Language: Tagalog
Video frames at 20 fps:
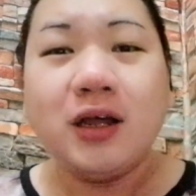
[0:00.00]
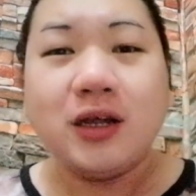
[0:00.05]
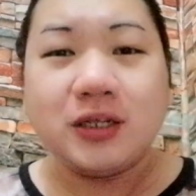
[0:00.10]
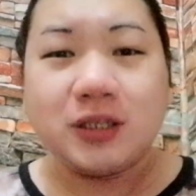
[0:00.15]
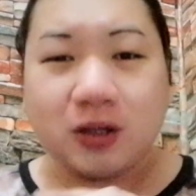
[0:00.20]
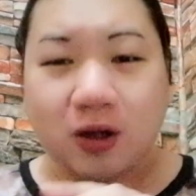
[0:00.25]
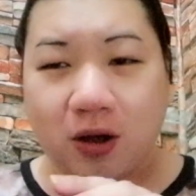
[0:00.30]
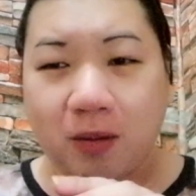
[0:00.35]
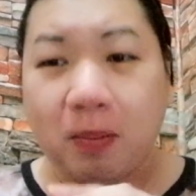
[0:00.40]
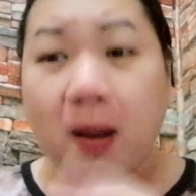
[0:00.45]

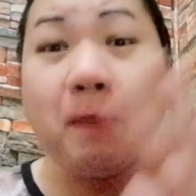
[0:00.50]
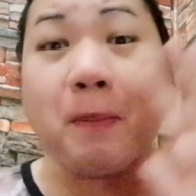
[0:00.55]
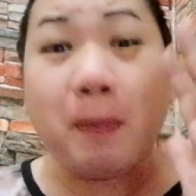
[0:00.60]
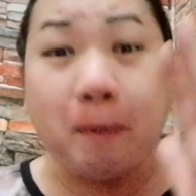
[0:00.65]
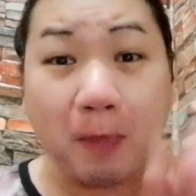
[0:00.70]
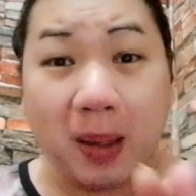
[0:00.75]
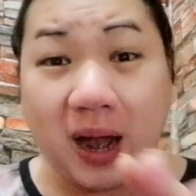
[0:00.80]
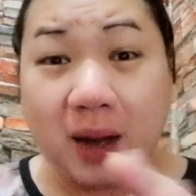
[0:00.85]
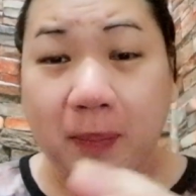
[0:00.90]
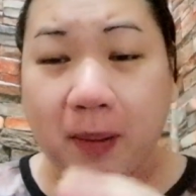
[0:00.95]
So,
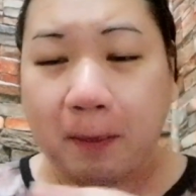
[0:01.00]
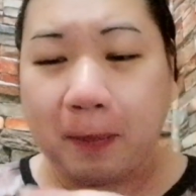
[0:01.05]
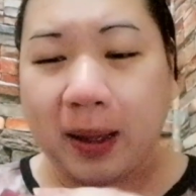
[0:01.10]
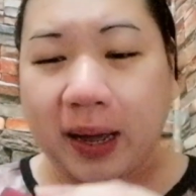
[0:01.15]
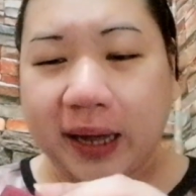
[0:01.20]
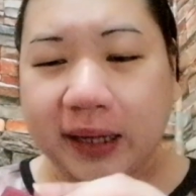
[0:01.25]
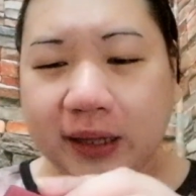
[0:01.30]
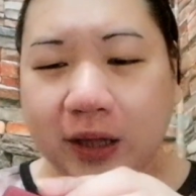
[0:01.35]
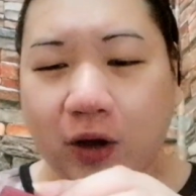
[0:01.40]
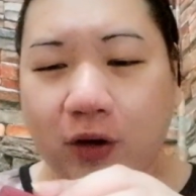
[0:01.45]
pero
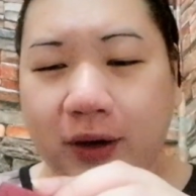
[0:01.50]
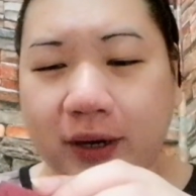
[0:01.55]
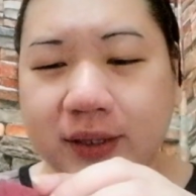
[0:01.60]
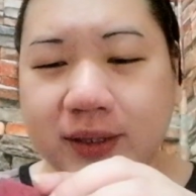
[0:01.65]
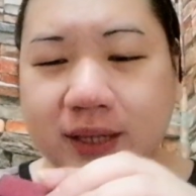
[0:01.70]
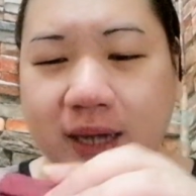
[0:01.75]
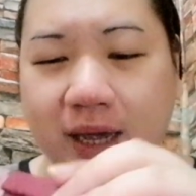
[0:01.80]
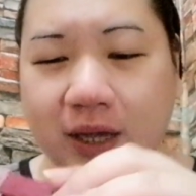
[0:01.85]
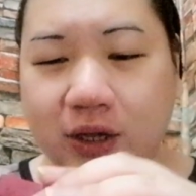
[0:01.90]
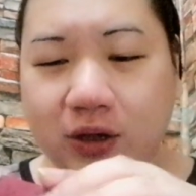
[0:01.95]
papakita ko rin
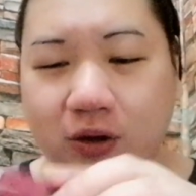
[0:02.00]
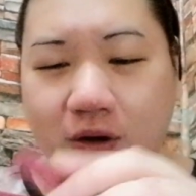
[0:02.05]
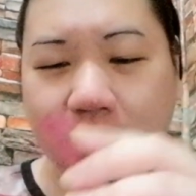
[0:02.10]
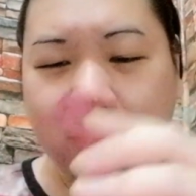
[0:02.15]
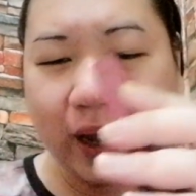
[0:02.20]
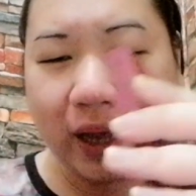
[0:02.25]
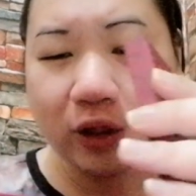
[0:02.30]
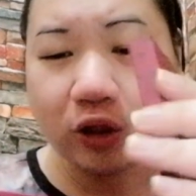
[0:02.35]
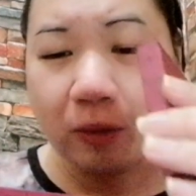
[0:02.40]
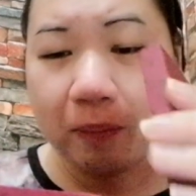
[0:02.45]
sa
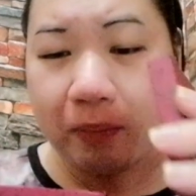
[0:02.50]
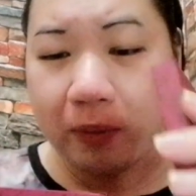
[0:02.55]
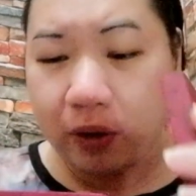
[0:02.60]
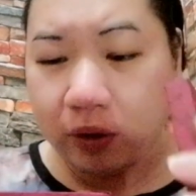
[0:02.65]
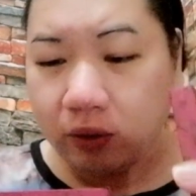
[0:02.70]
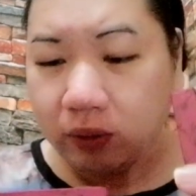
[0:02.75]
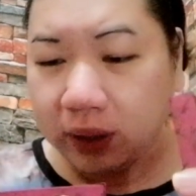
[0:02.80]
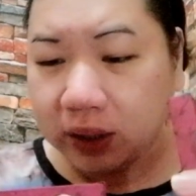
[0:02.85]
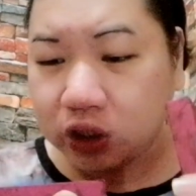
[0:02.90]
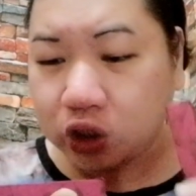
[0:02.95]
inyo. Ito po
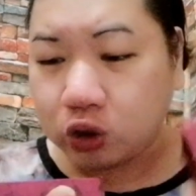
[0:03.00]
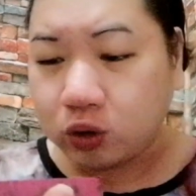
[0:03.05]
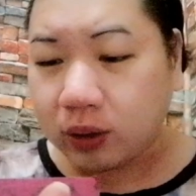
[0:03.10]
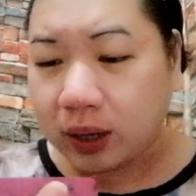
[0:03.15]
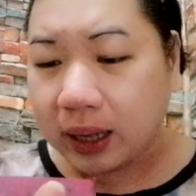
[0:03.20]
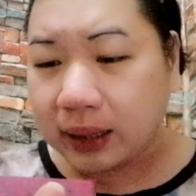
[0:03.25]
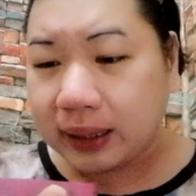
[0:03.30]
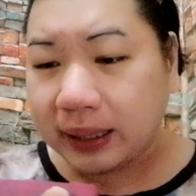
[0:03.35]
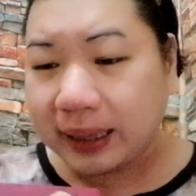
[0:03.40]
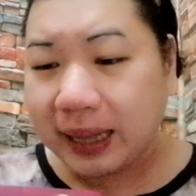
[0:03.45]
yung
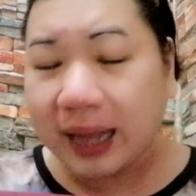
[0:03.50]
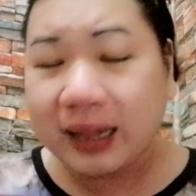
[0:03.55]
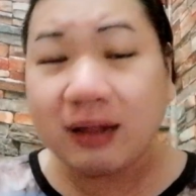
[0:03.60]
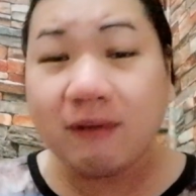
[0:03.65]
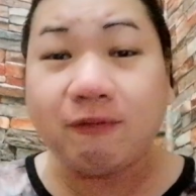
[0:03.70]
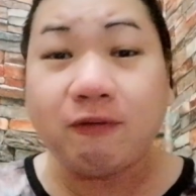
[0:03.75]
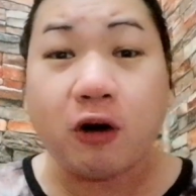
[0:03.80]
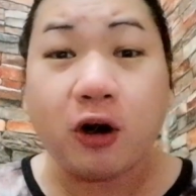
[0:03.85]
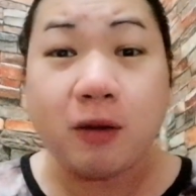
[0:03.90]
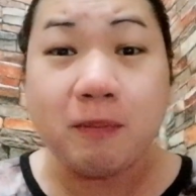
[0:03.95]
itsura nila na
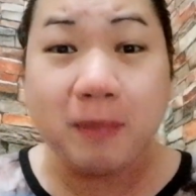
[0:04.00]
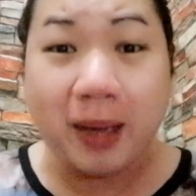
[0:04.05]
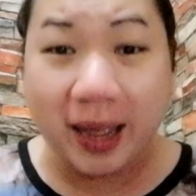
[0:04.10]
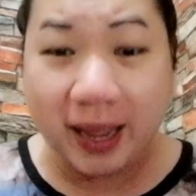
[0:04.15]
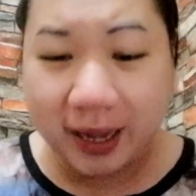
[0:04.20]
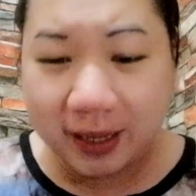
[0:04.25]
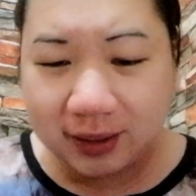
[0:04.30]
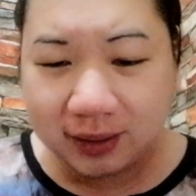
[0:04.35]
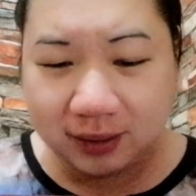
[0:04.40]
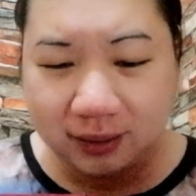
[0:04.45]
for
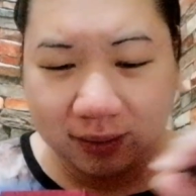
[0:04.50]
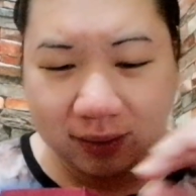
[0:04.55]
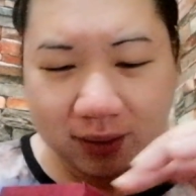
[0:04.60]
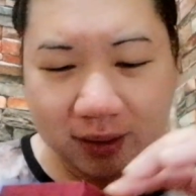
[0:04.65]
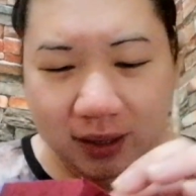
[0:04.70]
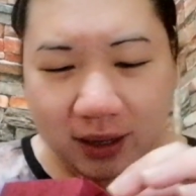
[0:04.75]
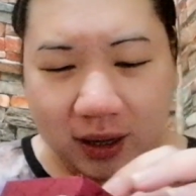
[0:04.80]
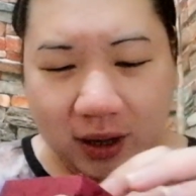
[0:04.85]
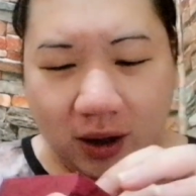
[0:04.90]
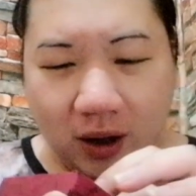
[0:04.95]
men.
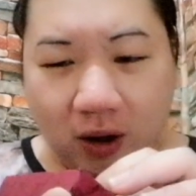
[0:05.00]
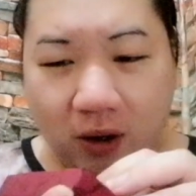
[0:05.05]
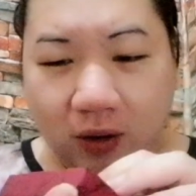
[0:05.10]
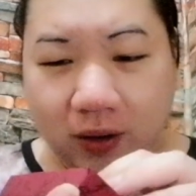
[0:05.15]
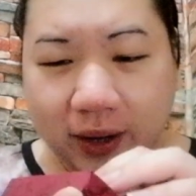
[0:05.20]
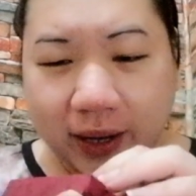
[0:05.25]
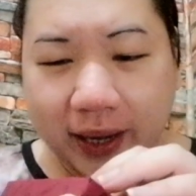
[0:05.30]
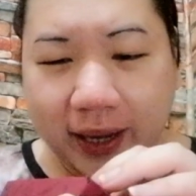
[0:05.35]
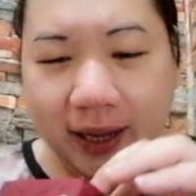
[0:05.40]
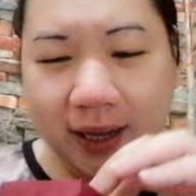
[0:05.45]

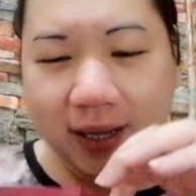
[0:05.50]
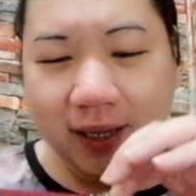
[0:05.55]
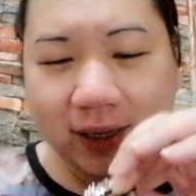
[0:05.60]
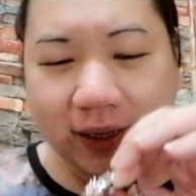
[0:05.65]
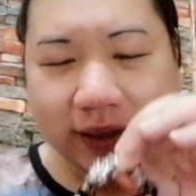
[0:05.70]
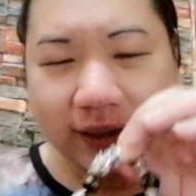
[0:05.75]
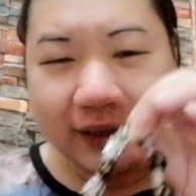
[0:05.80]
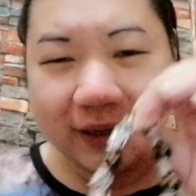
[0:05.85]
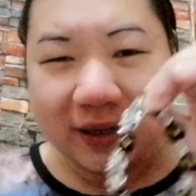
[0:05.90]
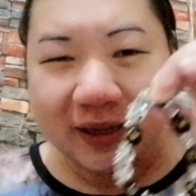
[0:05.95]

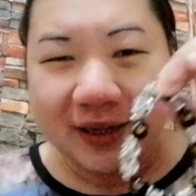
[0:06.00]
Okay?